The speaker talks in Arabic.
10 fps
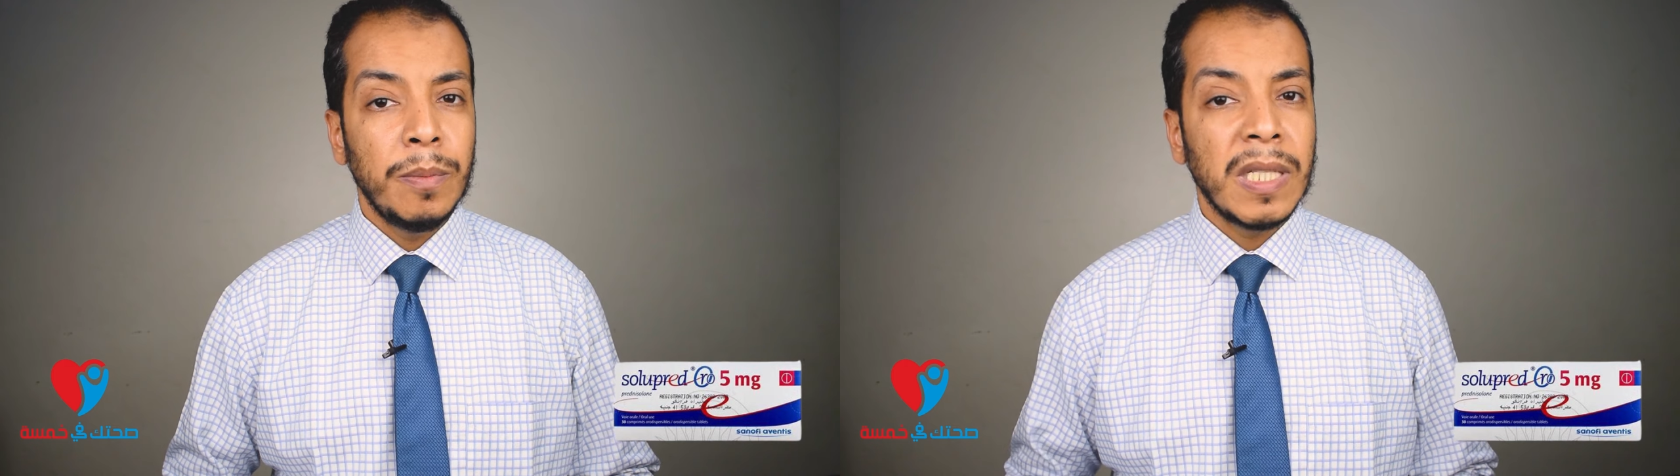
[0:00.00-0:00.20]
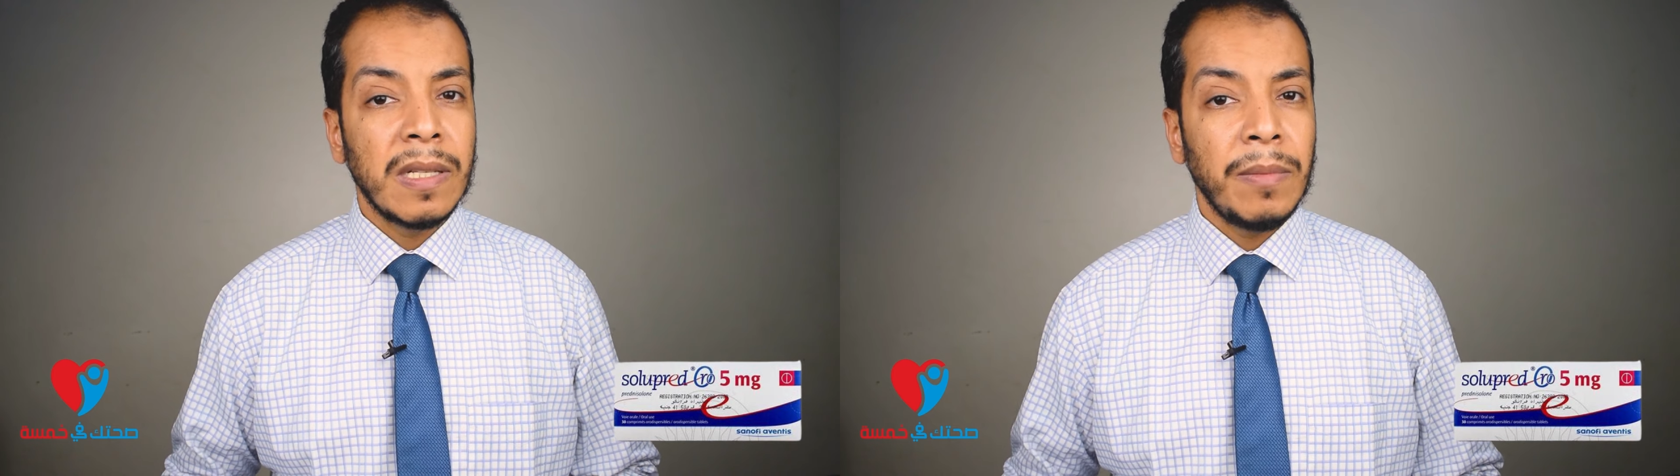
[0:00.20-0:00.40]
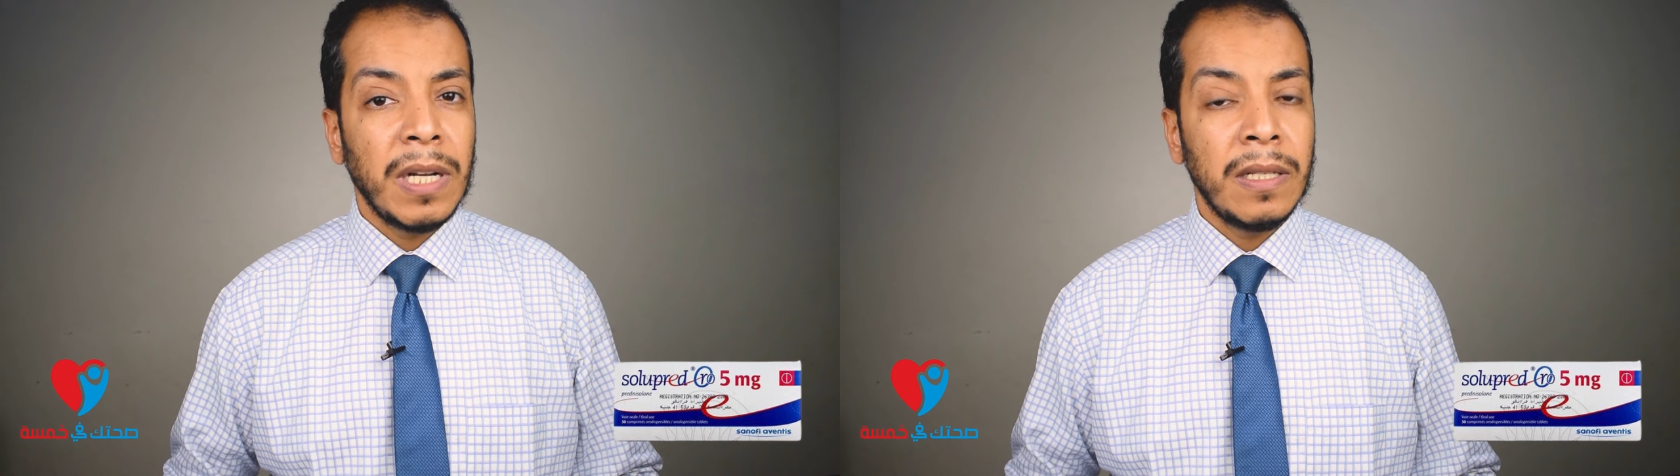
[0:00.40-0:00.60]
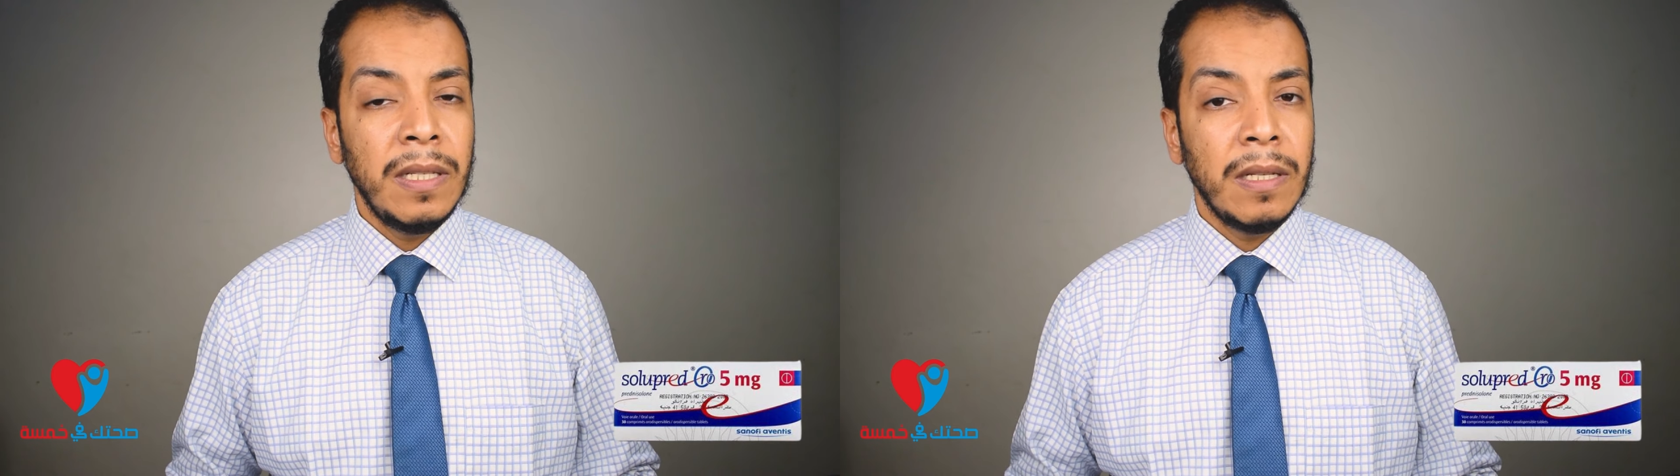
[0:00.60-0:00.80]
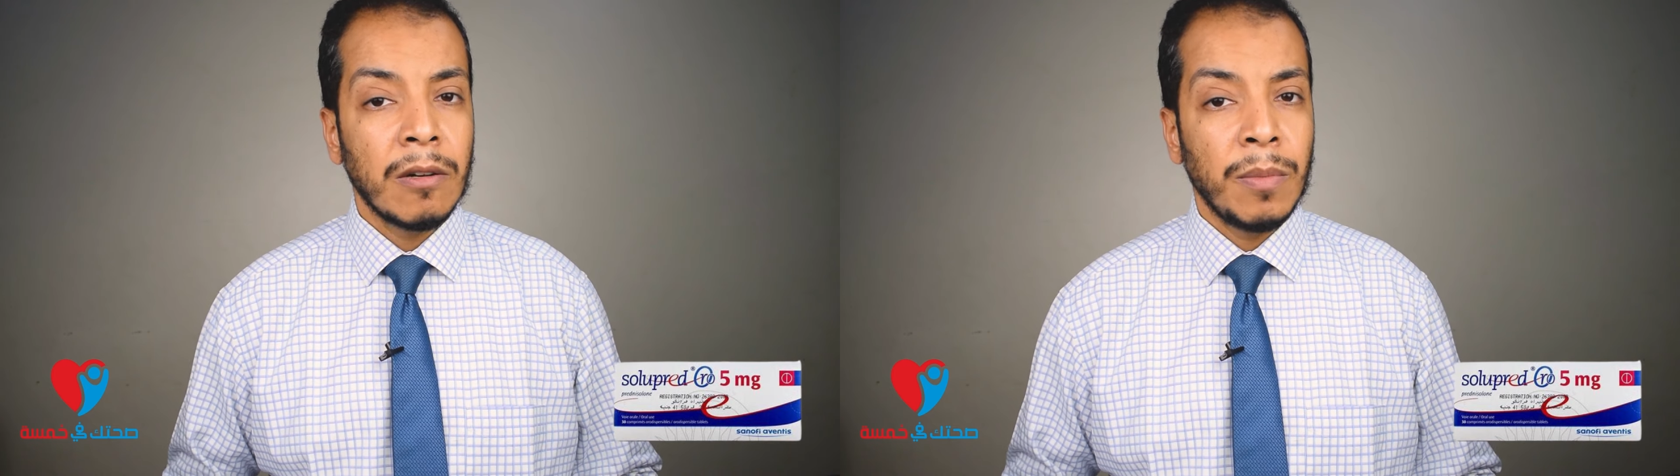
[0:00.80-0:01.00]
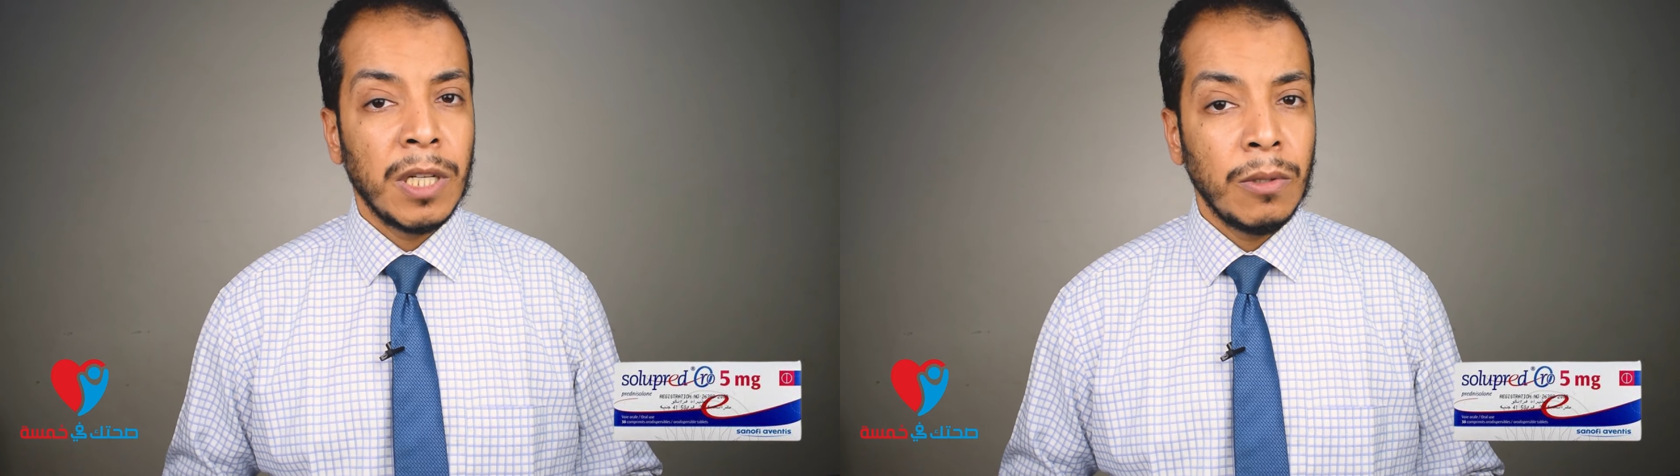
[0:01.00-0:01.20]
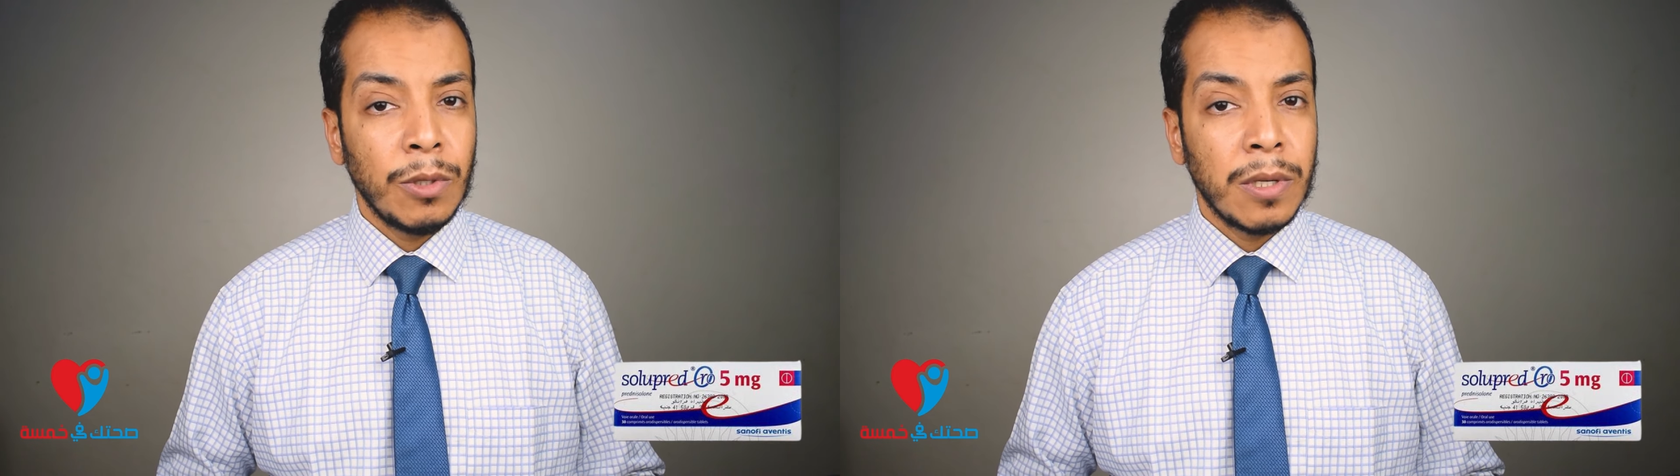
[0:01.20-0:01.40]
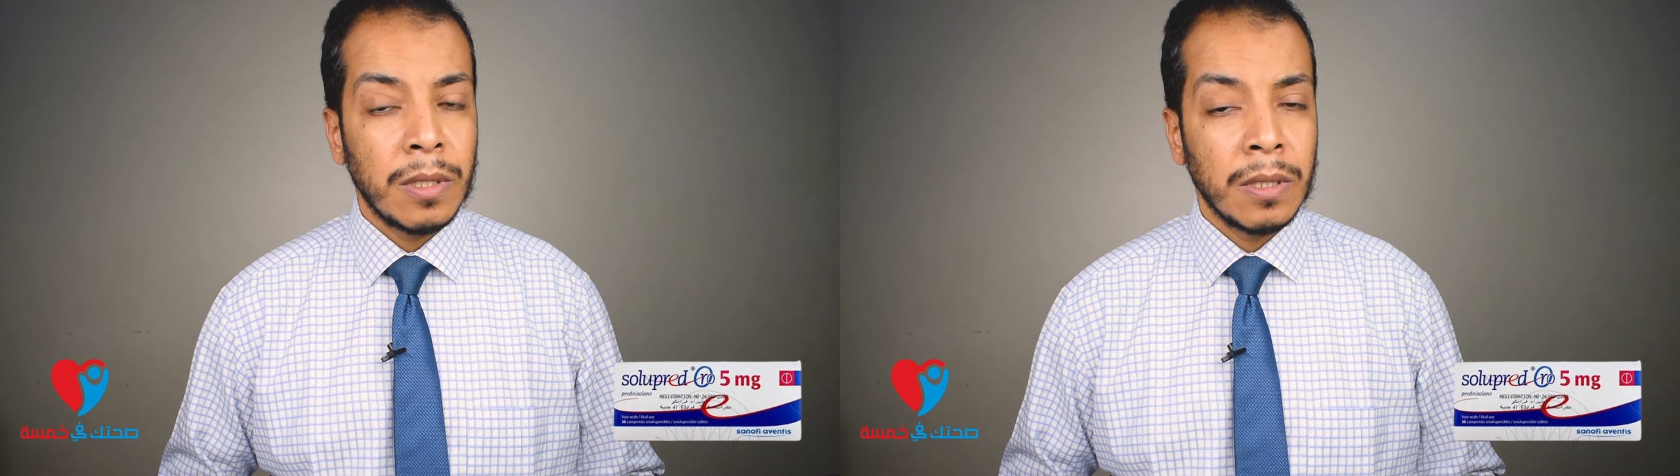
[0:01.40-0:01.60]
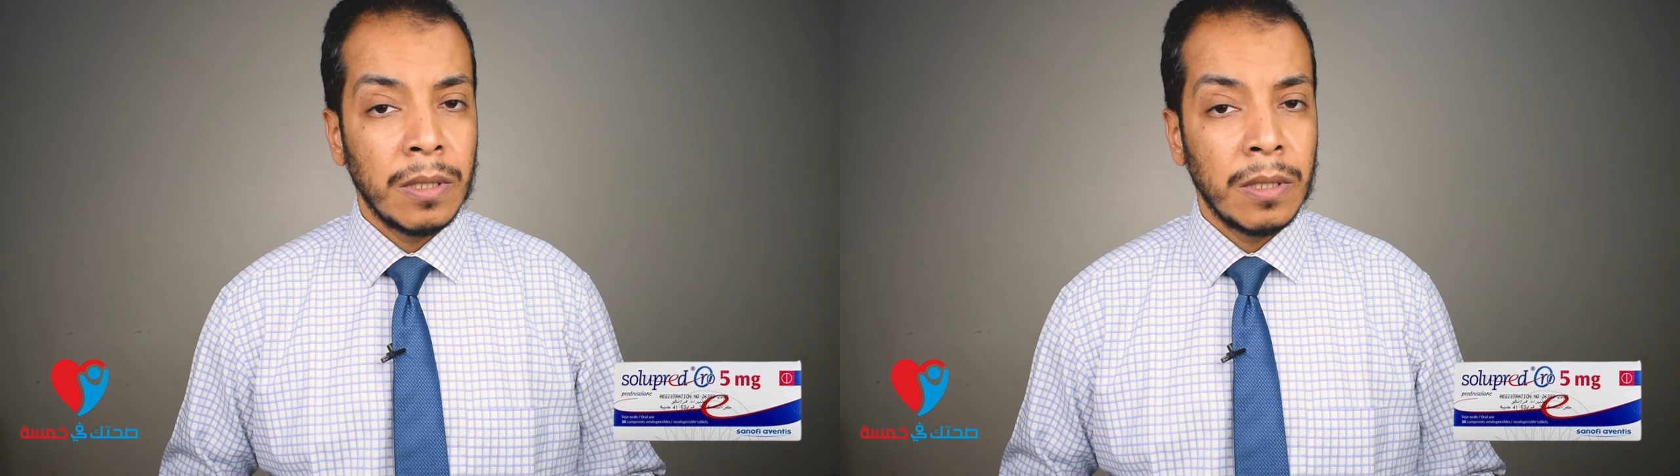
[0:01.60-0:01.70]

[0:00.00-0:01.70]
من 7 ل 14